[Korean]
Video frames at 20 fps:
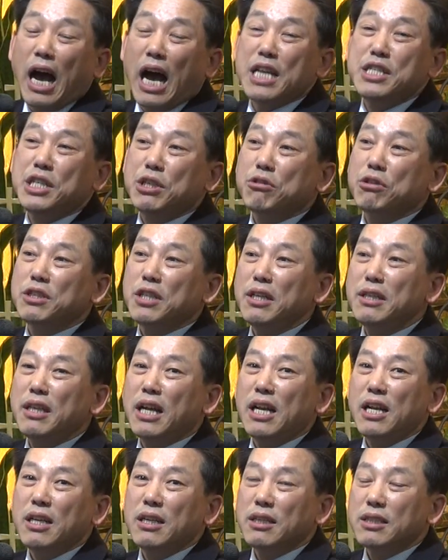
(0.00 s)
안식구
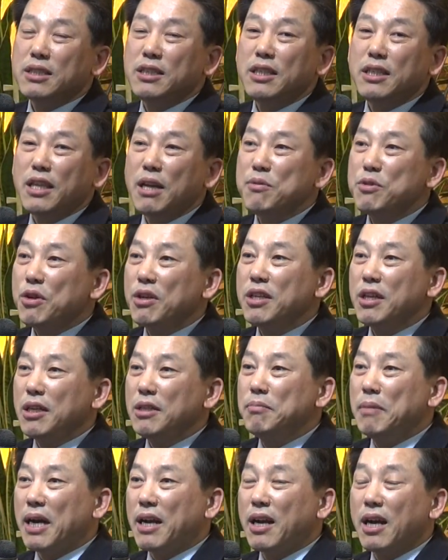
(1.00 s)
첫날 쓸데없는 소리
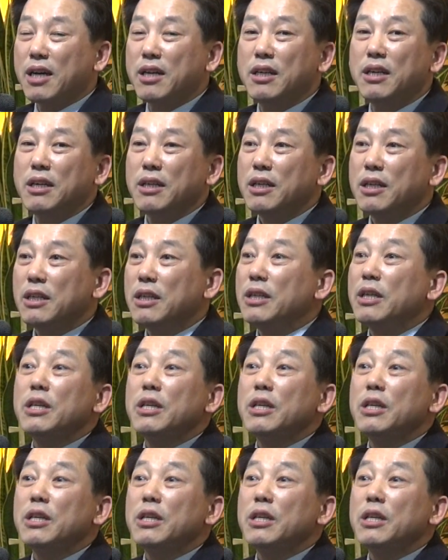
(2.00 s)
하지 마라. 그거